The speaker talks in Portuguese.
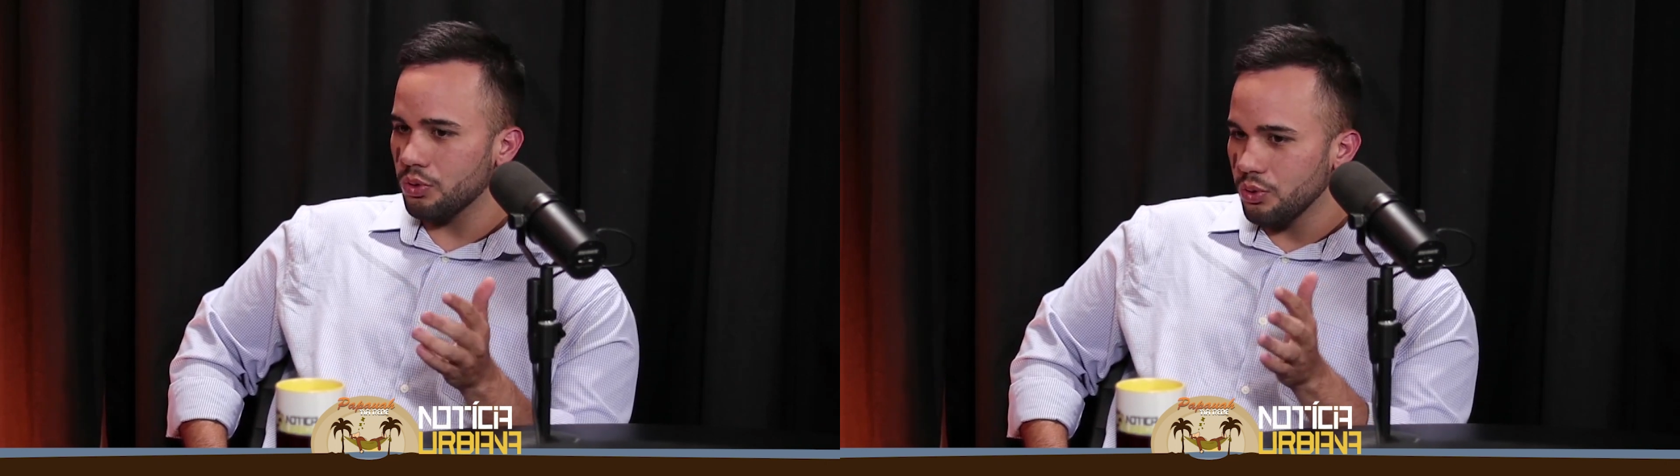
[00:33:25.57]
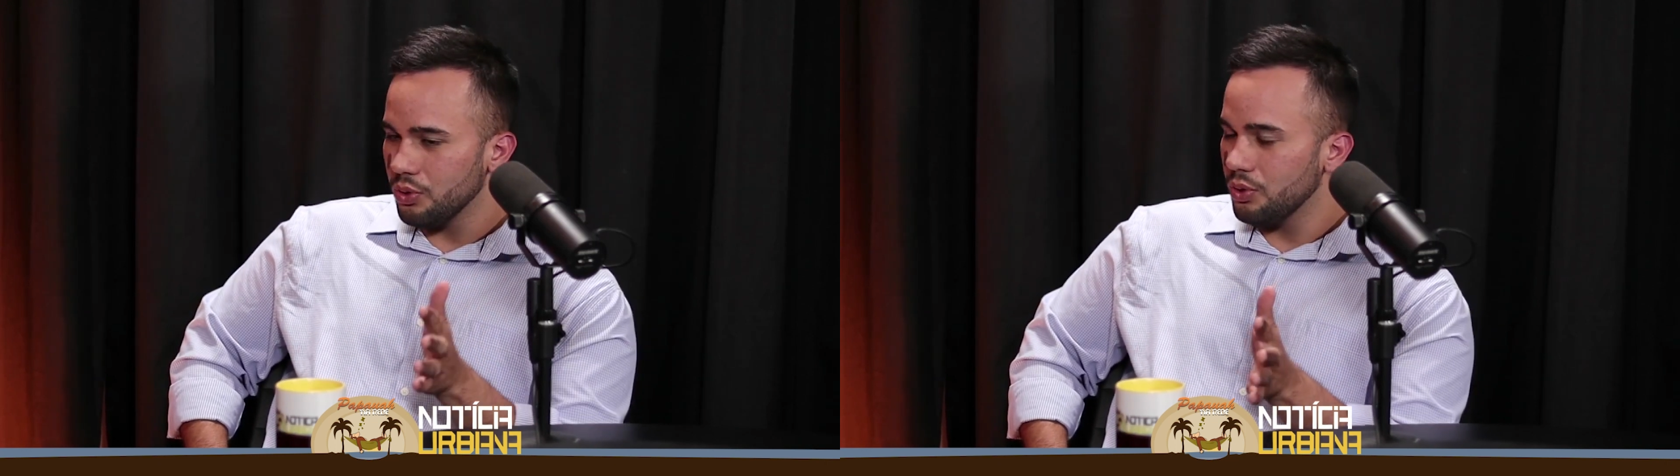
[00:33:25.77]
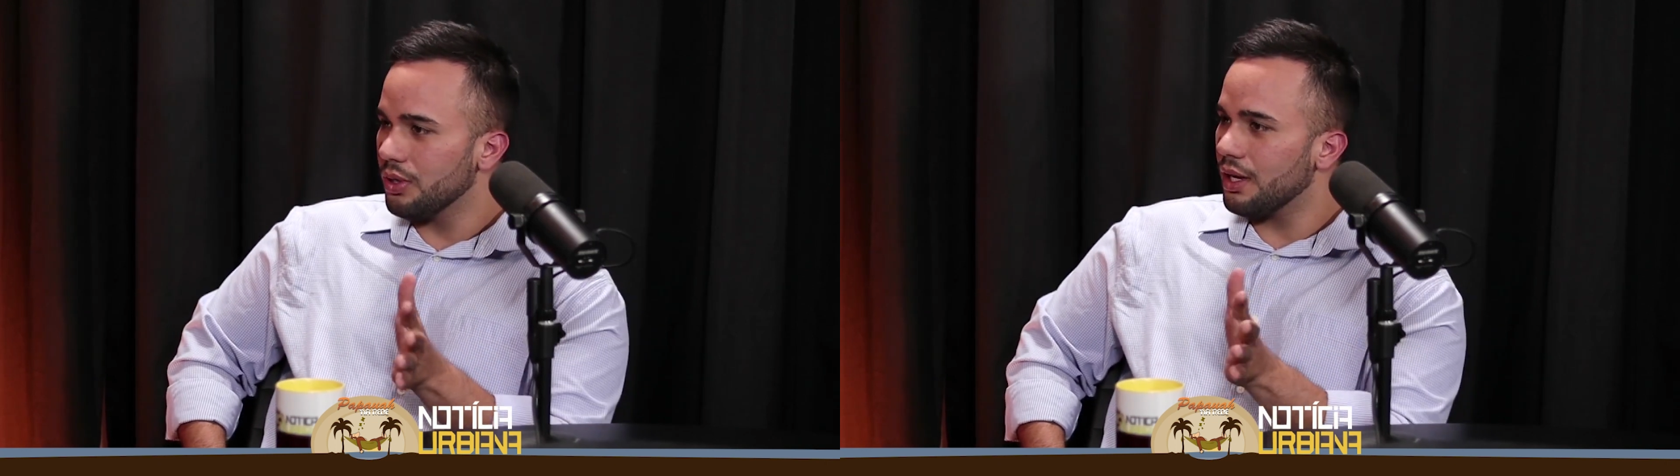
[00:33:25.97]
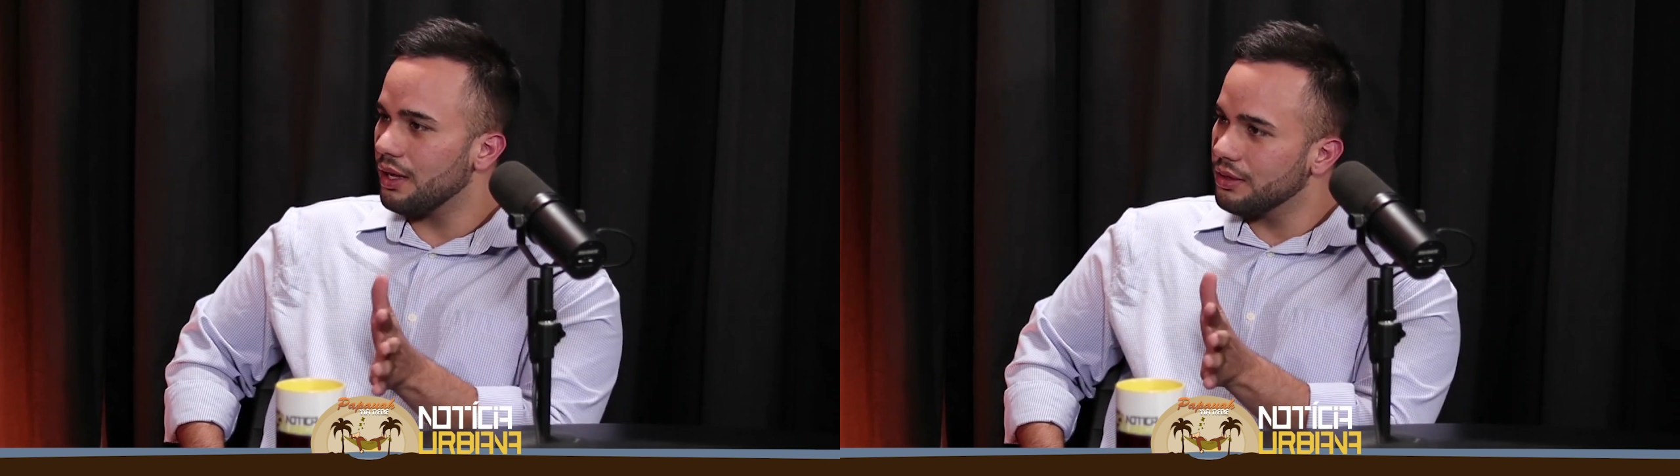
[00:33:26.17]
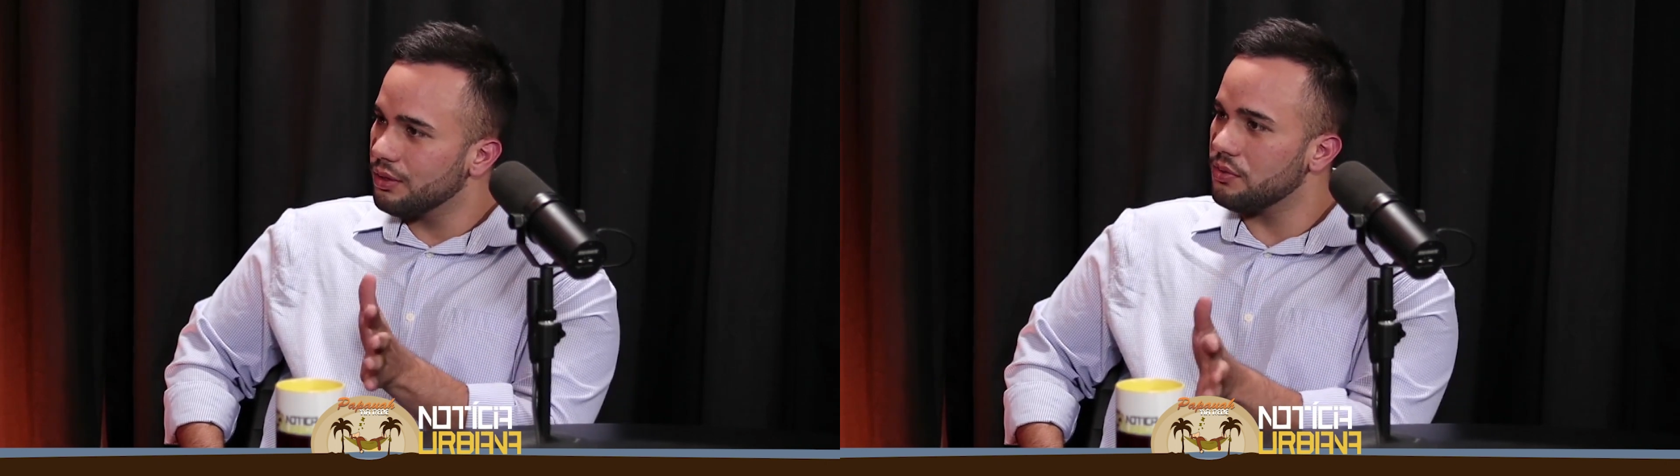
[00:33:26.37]
tudo que
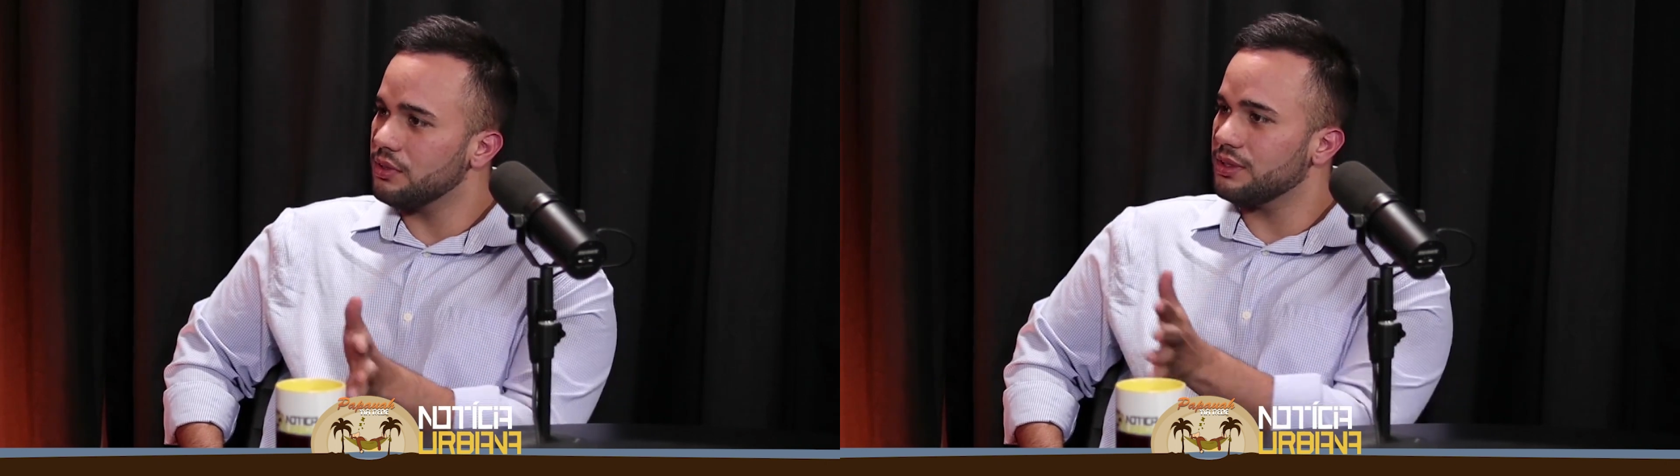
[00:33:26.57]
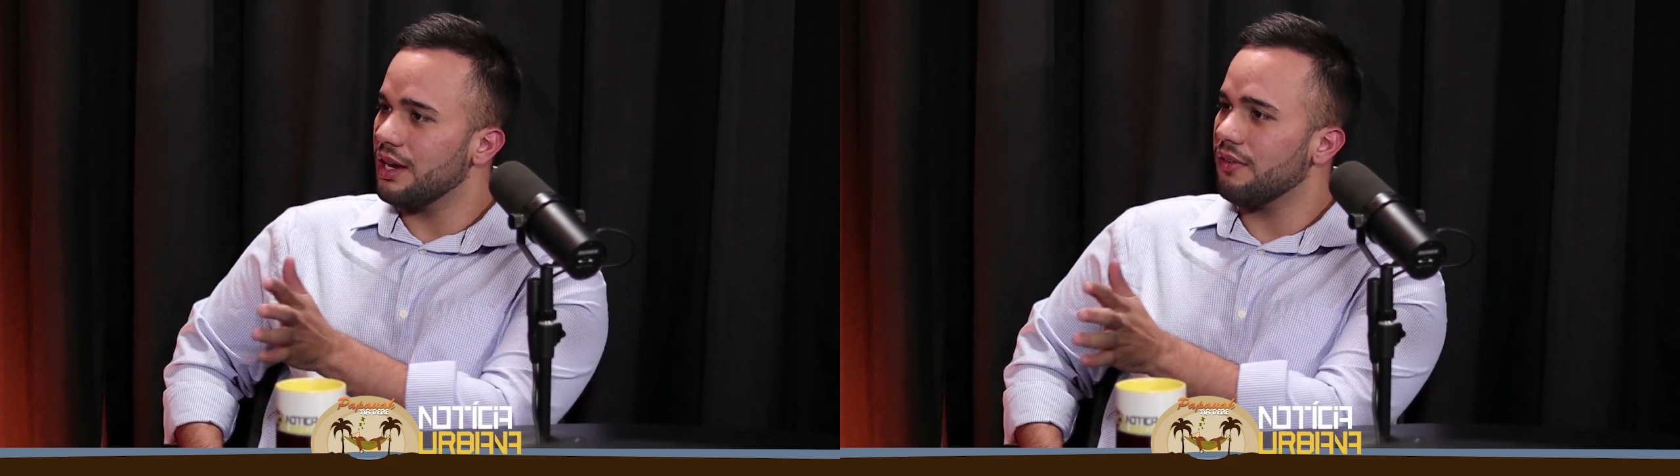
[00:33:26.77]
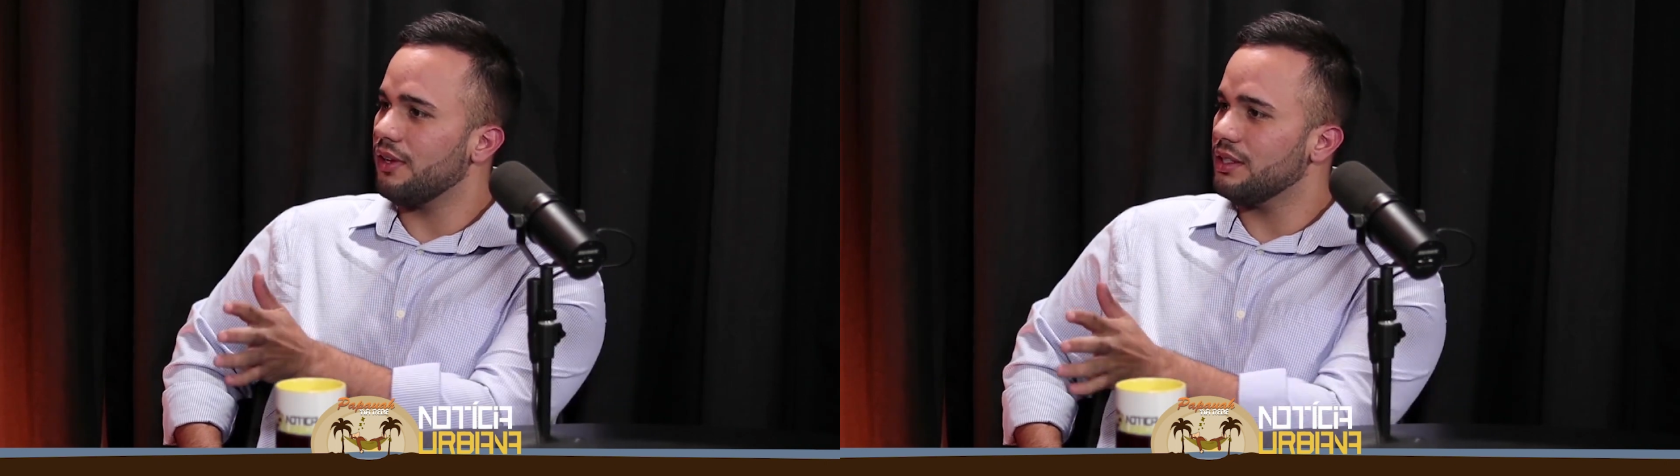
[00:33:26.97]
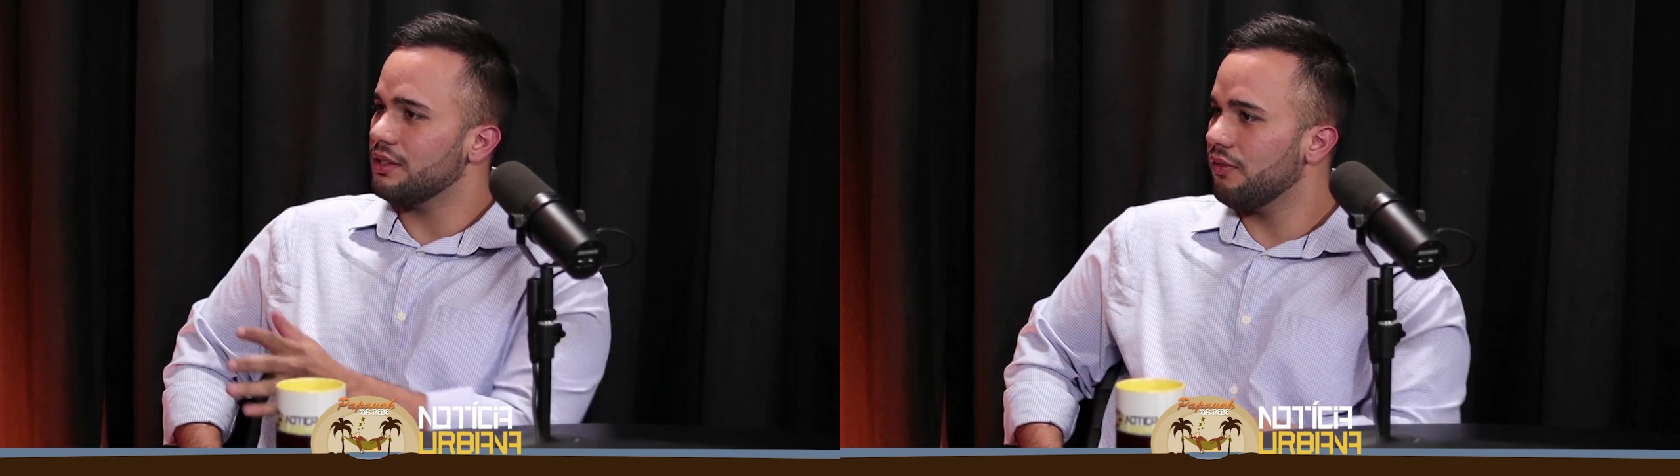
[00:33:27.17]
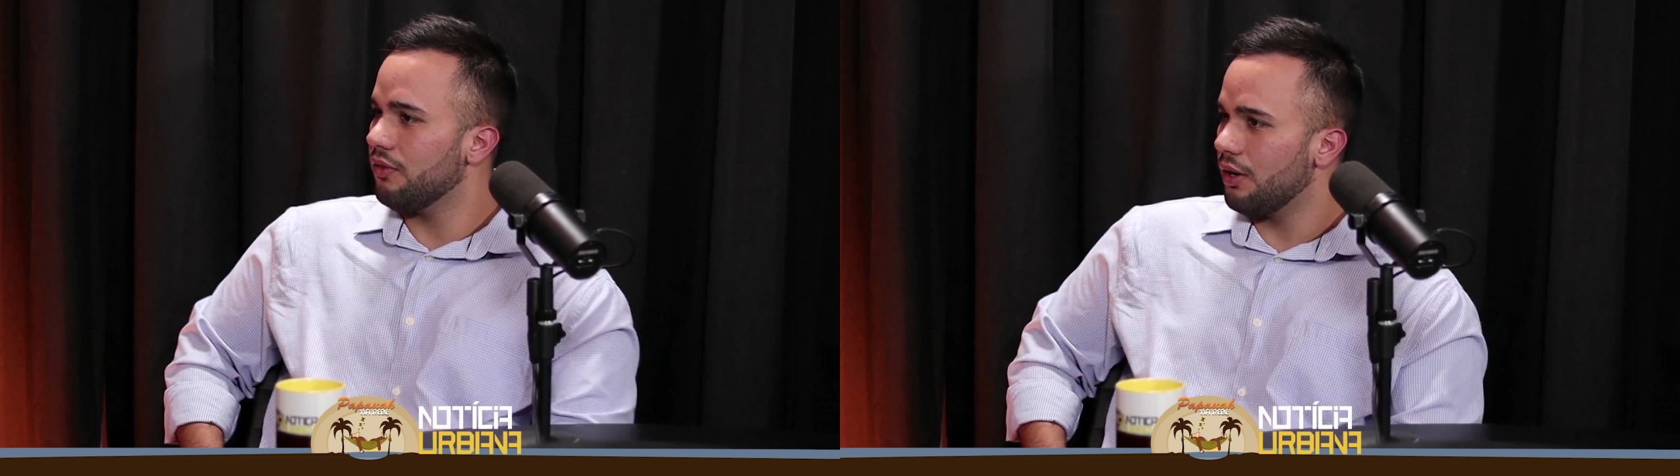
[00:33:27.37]
ela não consegue
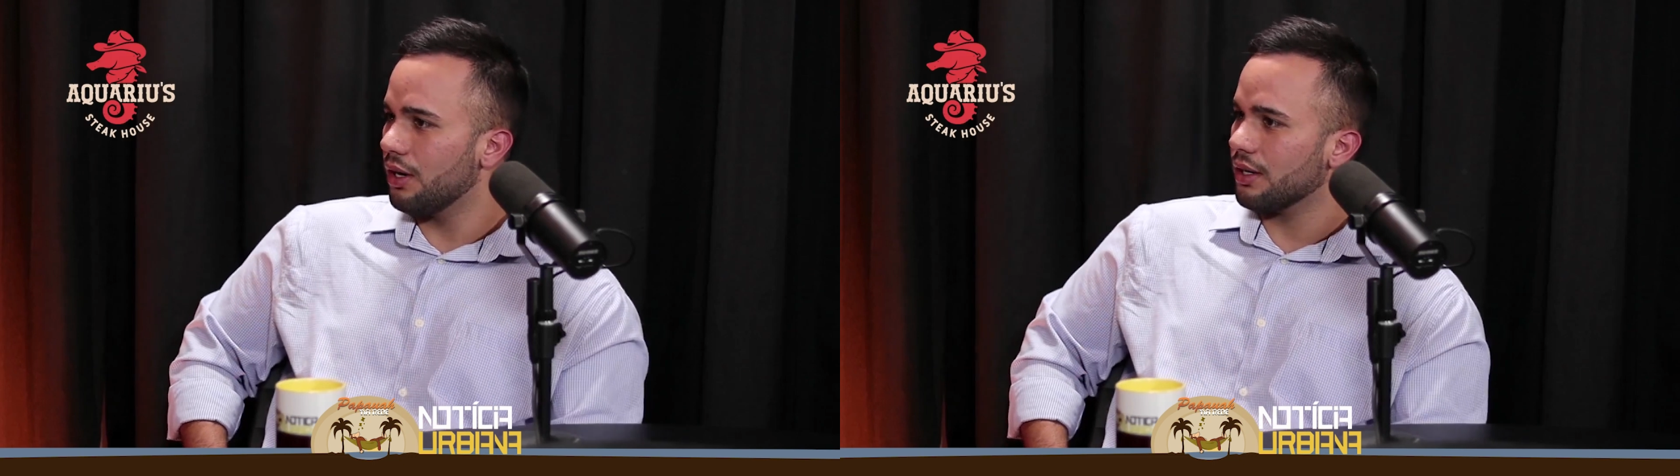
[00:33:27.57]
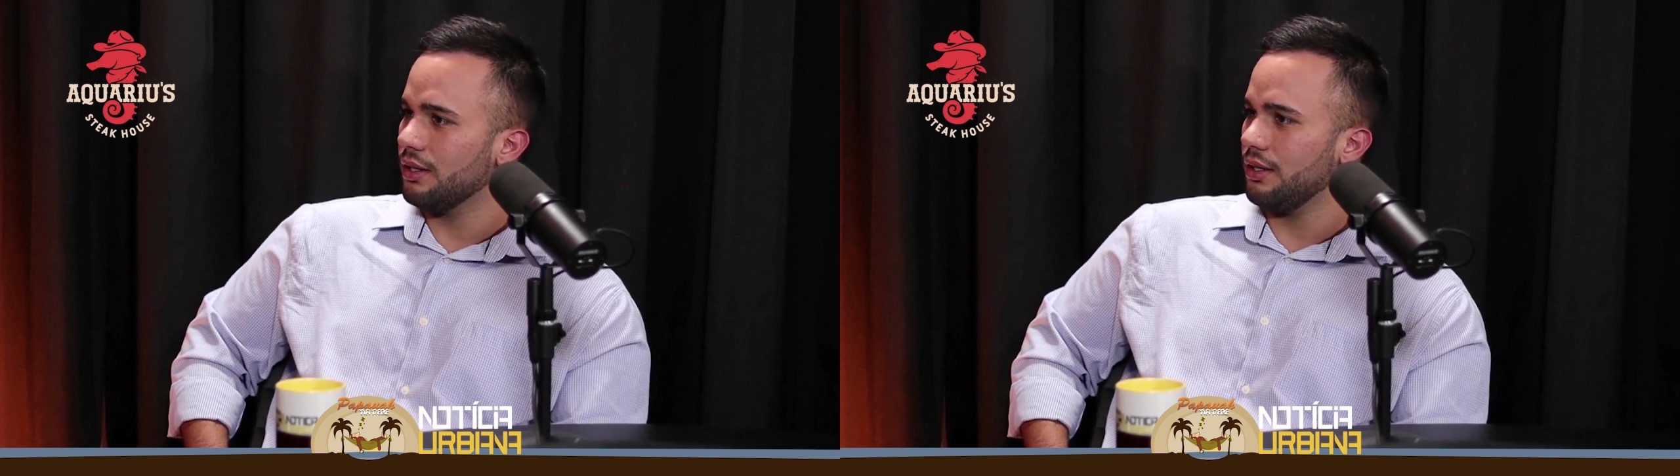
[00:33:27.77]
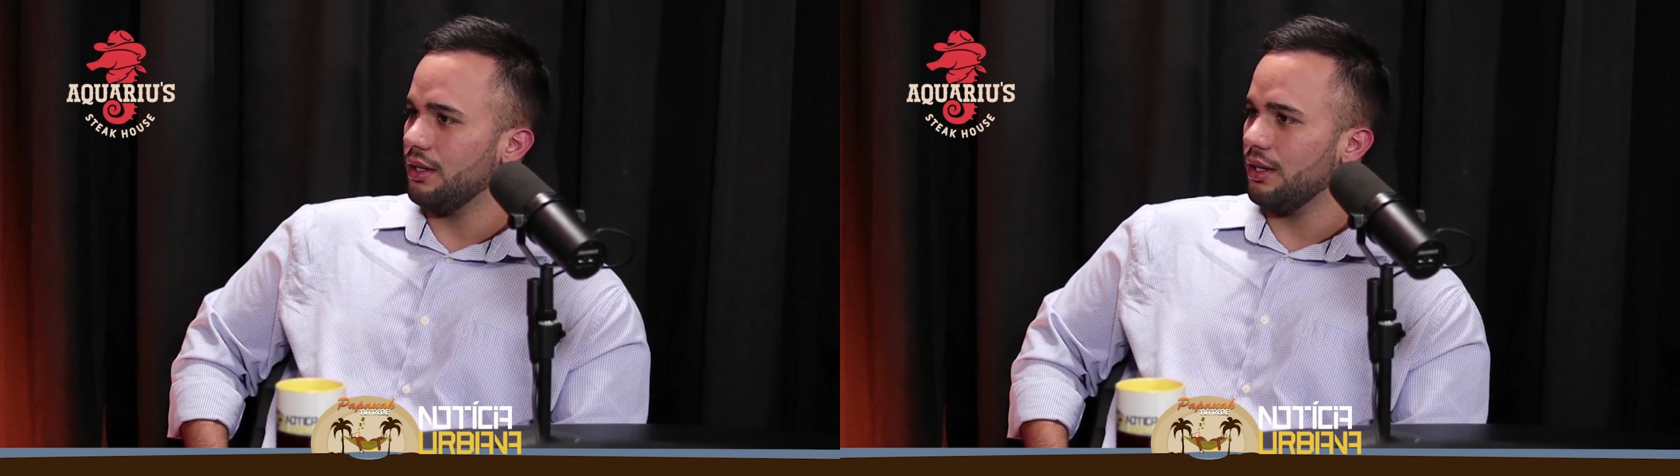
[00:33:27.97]
fazer fora,